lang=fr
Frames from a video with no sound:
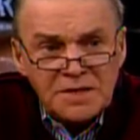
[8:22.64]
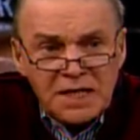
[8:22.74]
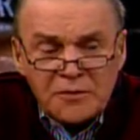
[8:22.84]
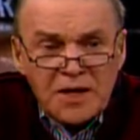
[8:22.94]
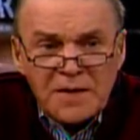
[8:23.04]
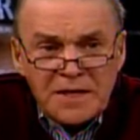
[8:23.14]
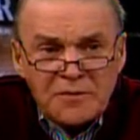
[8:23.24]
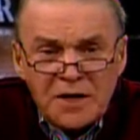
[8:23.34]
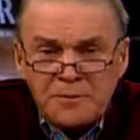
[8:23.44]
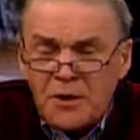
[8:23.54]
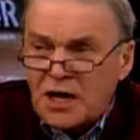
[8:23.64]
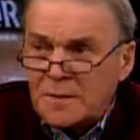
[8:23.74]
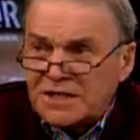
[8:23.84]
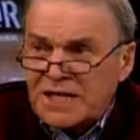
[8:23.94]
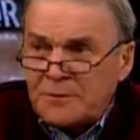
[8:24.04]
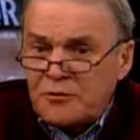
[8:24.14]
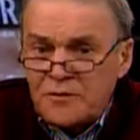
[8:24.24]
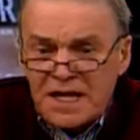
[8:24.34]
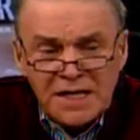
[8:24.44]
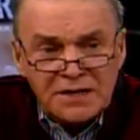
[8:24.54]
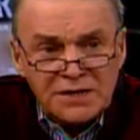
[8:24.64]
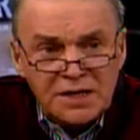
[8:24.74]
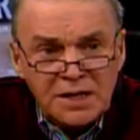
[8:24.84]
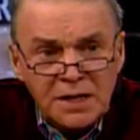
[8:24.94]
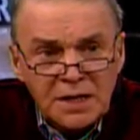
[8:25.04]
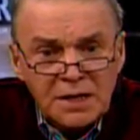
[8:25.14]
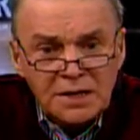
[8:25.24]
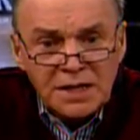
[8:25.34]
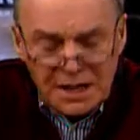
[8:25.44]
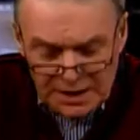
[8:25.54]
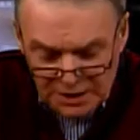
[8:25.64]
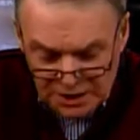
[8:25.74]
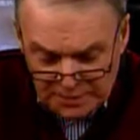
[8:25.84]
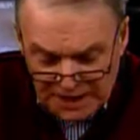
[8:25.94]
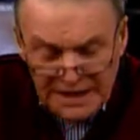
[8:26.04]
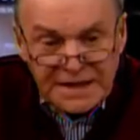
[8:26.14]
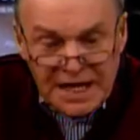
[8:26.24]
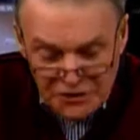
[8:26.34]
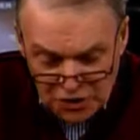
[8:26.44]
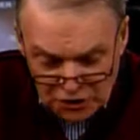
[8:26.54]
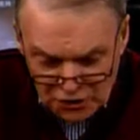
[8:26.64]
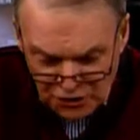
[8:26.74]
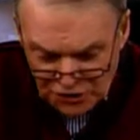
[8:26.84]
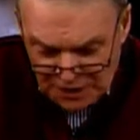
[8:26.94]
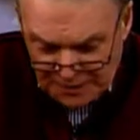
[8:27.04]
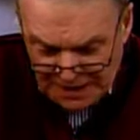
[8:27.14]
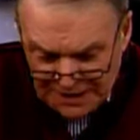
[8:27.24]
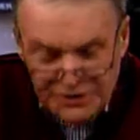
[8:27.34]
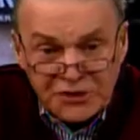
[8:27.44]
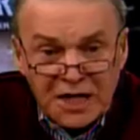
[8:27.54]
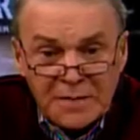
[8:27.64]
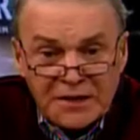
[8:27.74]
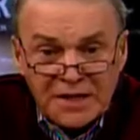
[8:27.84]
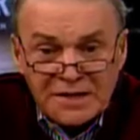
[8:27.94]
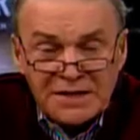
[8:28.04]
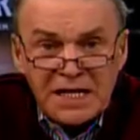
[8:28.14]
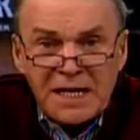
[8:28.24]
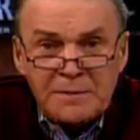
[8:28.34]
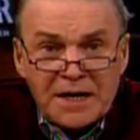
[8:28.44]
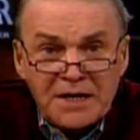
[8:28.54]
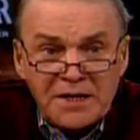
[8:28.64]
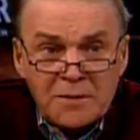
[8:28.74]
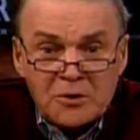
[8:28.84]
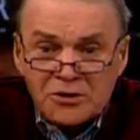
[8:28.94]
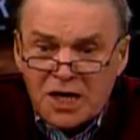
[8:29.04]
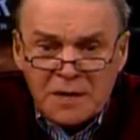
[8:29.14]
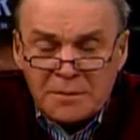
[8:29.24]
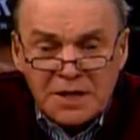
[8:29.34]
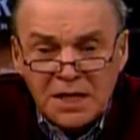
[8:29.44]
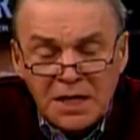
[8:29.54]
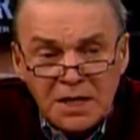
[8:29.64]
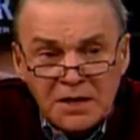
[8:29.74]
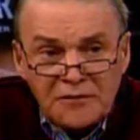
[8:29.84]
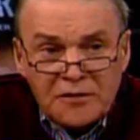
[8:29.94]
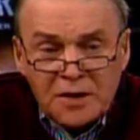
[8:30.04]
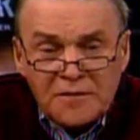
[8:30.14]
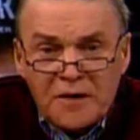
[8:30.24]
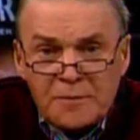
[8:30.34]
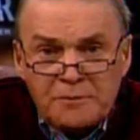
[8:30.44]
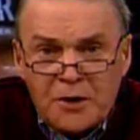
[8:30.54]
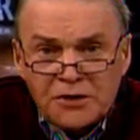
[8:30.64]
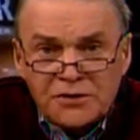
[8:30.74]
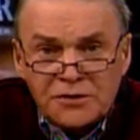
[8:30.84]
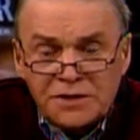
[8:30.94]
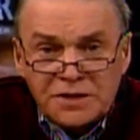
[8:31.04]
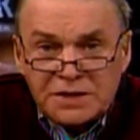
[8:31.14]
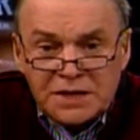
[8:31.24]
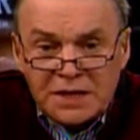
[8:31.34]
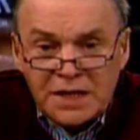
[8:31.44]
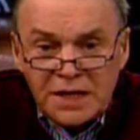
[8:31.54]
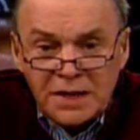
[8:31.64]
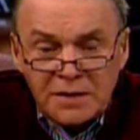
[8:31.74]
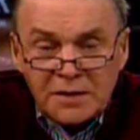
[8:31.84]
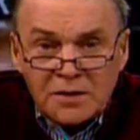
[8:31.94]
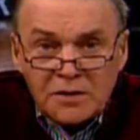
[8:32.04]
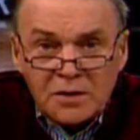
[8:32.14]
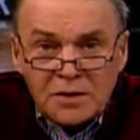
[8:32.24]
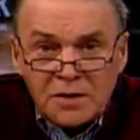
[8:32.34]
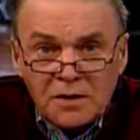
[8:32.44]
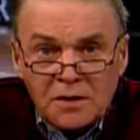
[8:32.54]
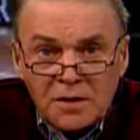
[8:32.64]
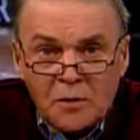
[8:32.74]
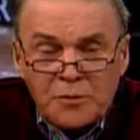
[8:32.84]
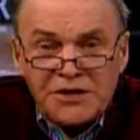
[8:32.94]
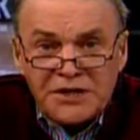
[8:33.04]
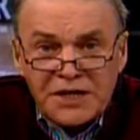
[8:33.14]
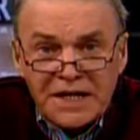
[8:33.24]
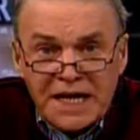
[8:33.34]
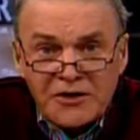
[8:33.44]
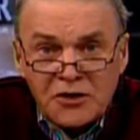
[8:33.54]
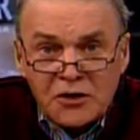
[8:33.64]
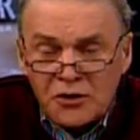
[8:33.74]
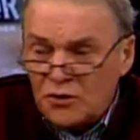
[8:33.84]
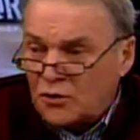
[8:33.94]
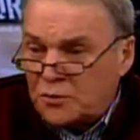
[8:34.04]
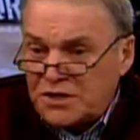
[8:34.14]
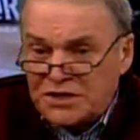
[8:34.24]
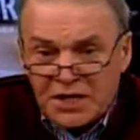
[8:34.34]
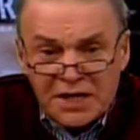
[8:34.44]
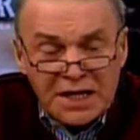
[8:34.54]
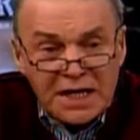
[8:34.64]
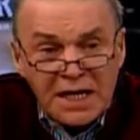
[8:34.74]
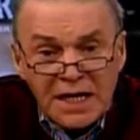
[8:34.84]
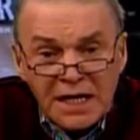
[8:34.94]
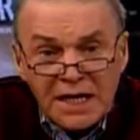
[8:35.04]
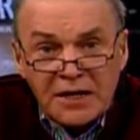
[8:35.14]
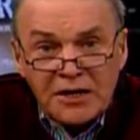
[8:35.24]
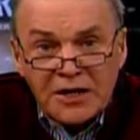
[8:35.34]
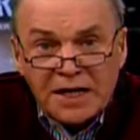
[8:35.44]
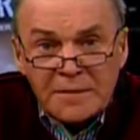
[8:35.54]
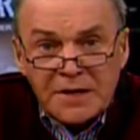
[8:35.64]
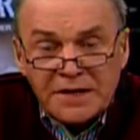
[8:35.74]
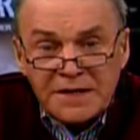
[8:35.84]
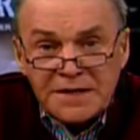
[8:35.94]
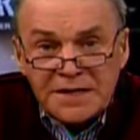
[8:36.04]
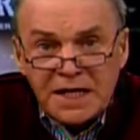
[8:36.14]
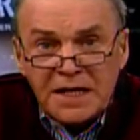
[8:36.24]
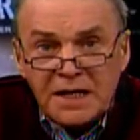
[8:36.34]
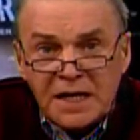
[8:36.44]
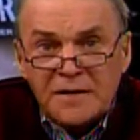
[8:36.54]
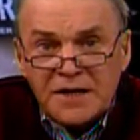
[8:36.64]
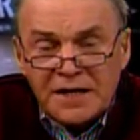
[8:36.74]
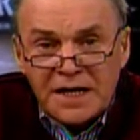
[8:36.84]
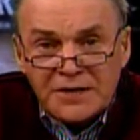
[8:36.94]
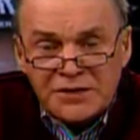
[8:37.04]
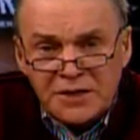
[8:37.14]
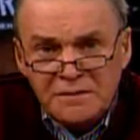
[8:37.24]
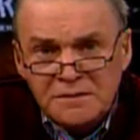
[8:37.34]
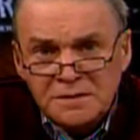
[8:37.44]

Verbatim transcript: ils ne voient, pas comment ça a pu venir, ça. J'ai parlé de gangs de rue, j'ai parlé du crime organisé, parlé des motards, puis ils ne voient, pas, eux autres, que, ils, ils, oublient ça, les gangs de rue, oublient ça, les, le, crime organisé. Quelle est votre réaction?